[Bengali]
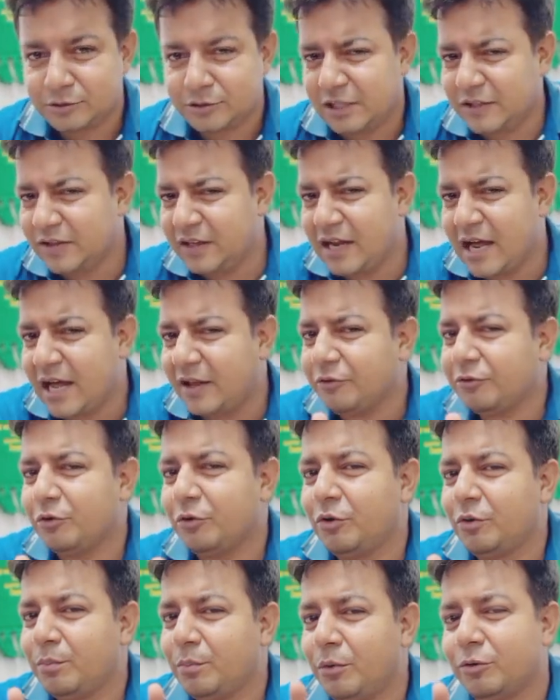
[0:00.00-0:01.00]
যেদিন
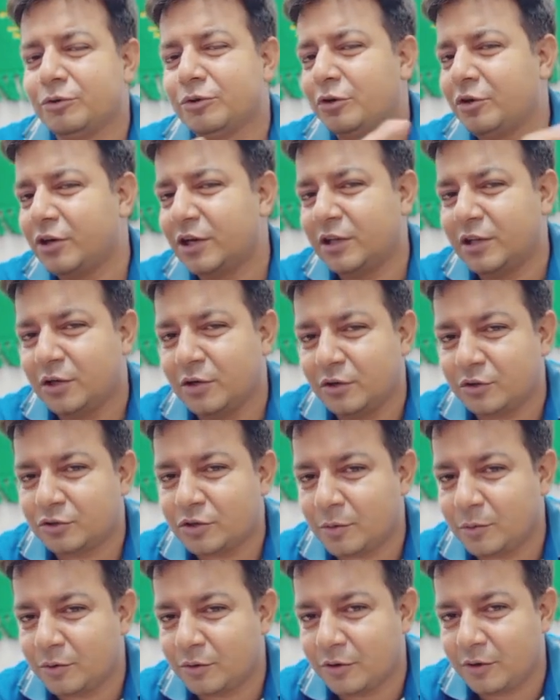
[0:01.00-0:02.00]
আন্দোলন বন্ধ করে দিল
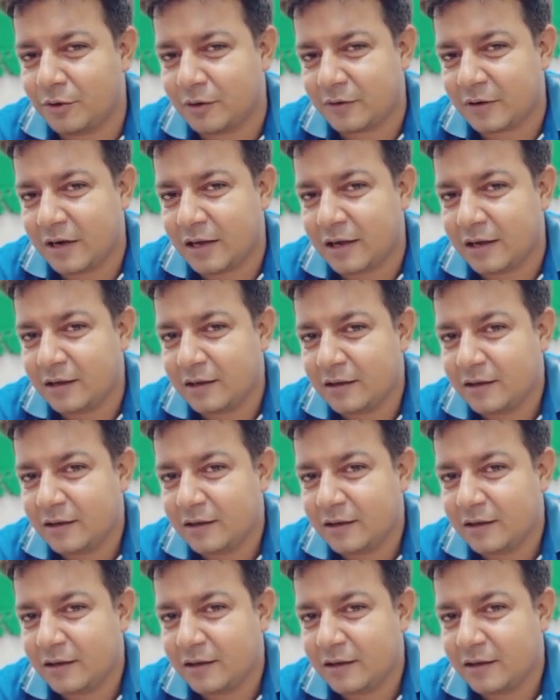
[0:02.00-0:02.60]
সমন্বয়করা